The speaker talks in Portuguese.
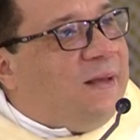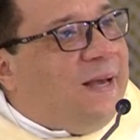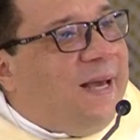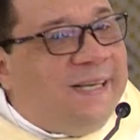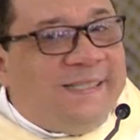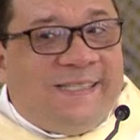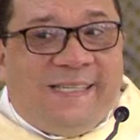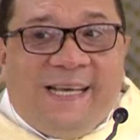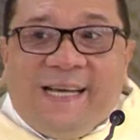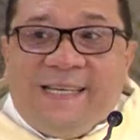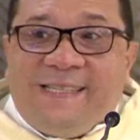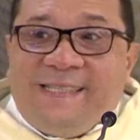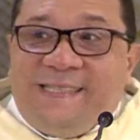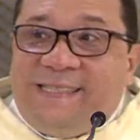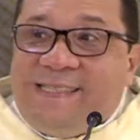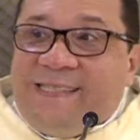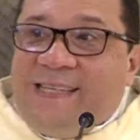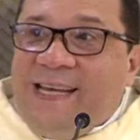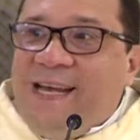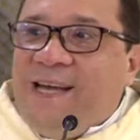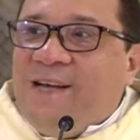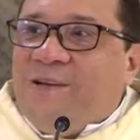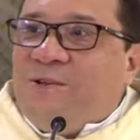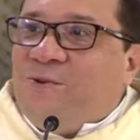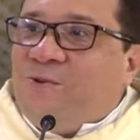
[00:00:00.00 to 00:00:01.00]

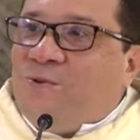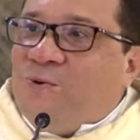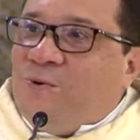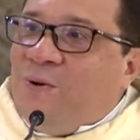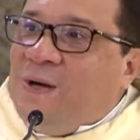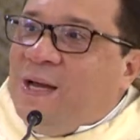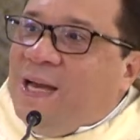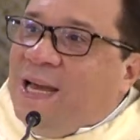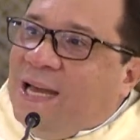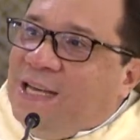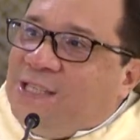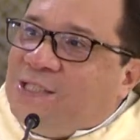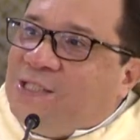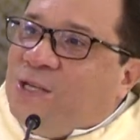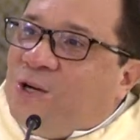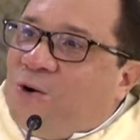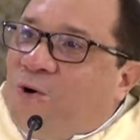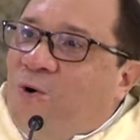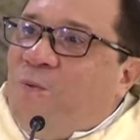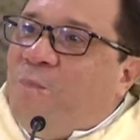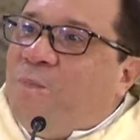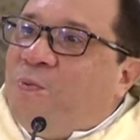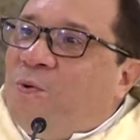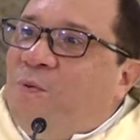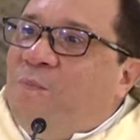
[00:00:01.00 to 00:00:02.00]
exercendo esse
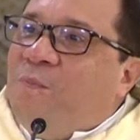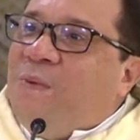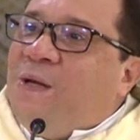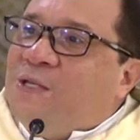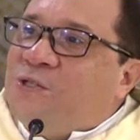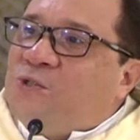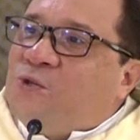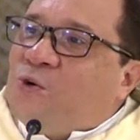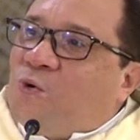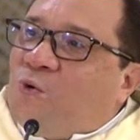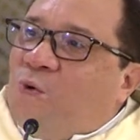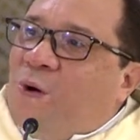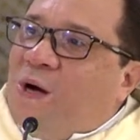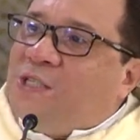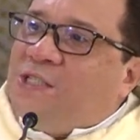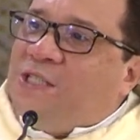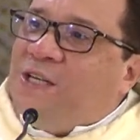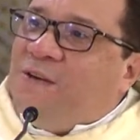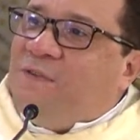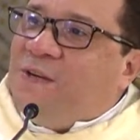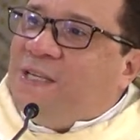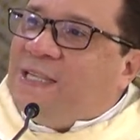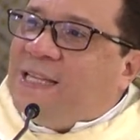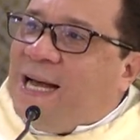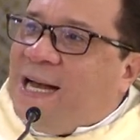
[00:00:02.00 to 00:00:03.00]
compromisso com a
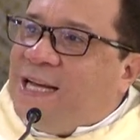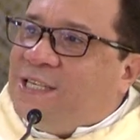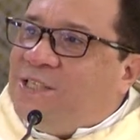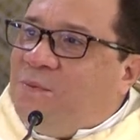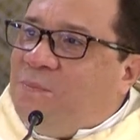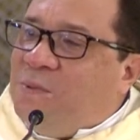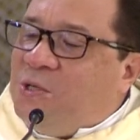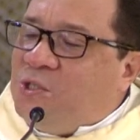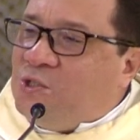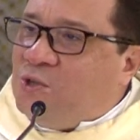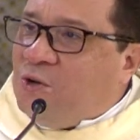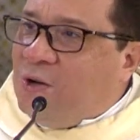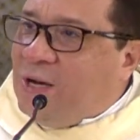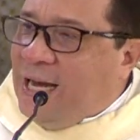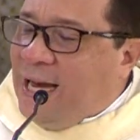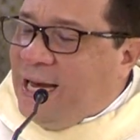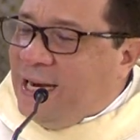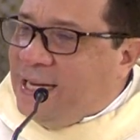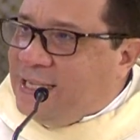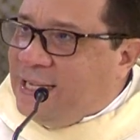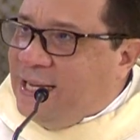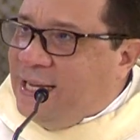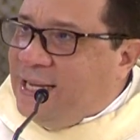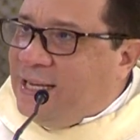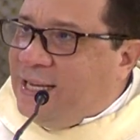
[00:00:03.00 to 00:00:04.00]
atividade
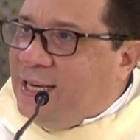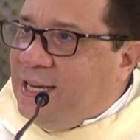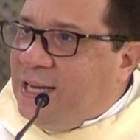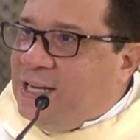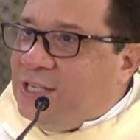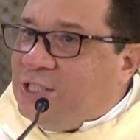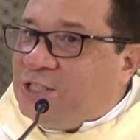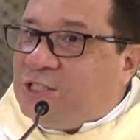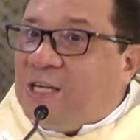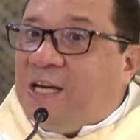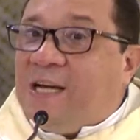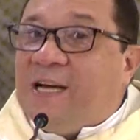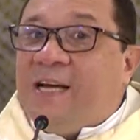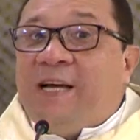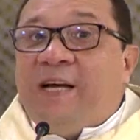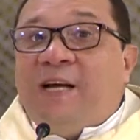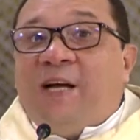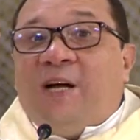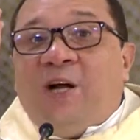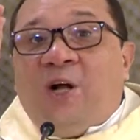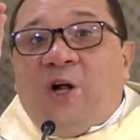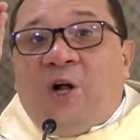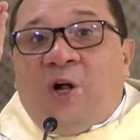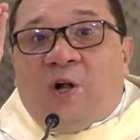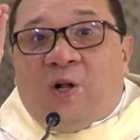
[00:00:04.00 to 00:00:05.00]
missionária da igreja,
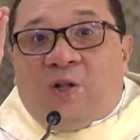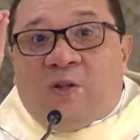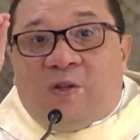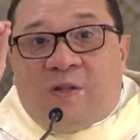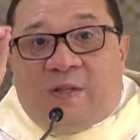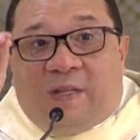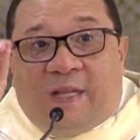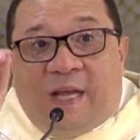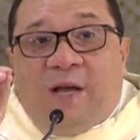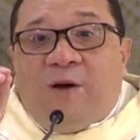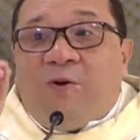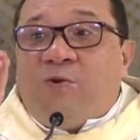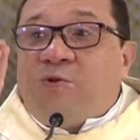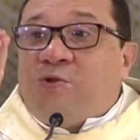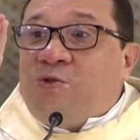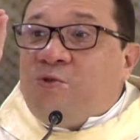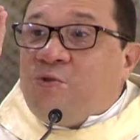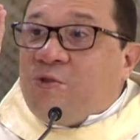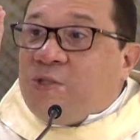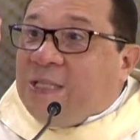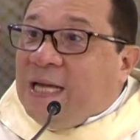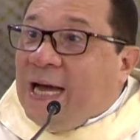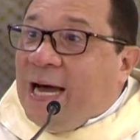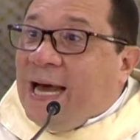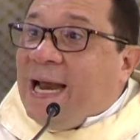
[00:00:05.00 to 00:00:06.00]
Deus
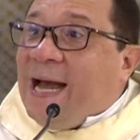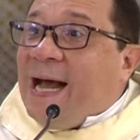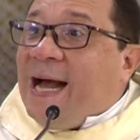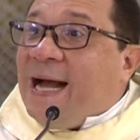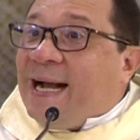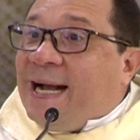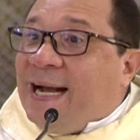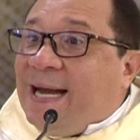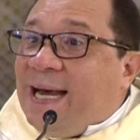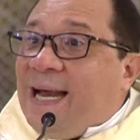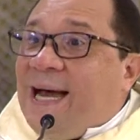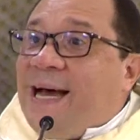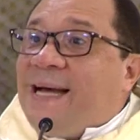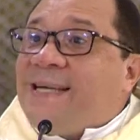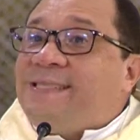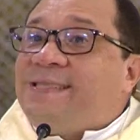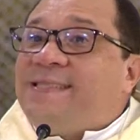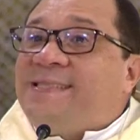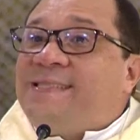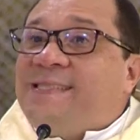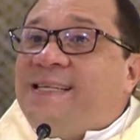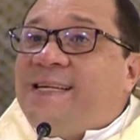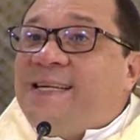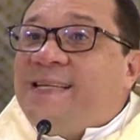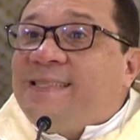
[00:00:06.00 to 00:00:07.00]
nos dará a
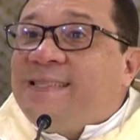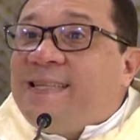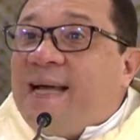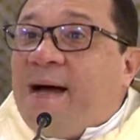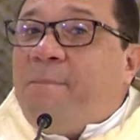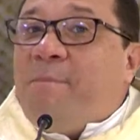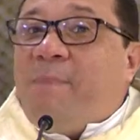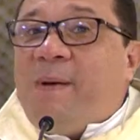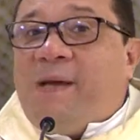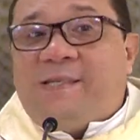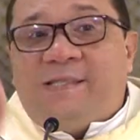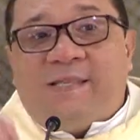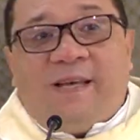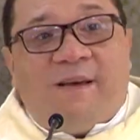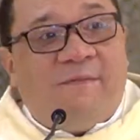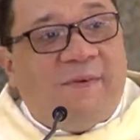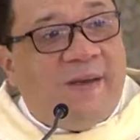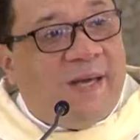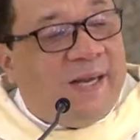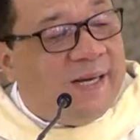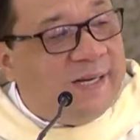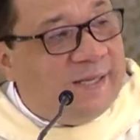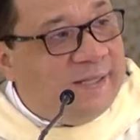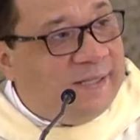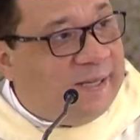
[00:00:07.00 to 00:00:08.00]
graça da
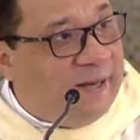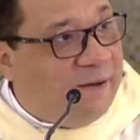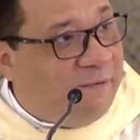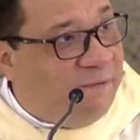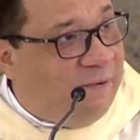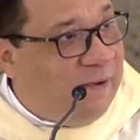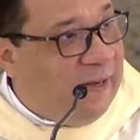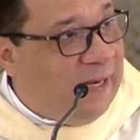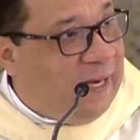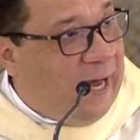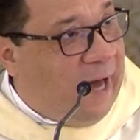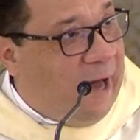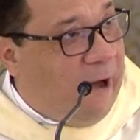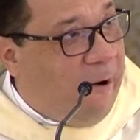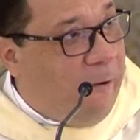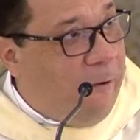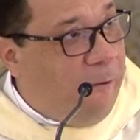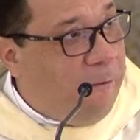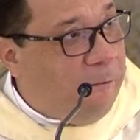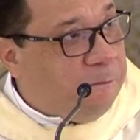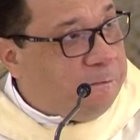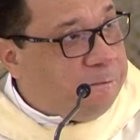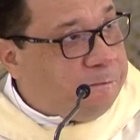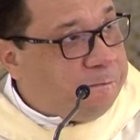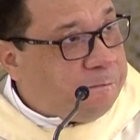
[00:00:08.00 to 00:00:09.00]
perseverança
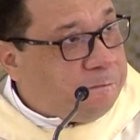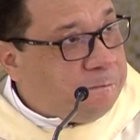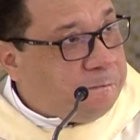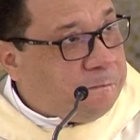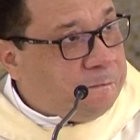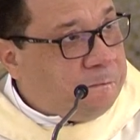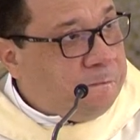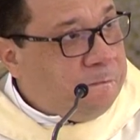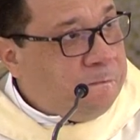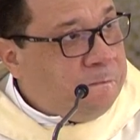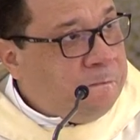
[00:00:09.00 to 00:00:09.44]
final.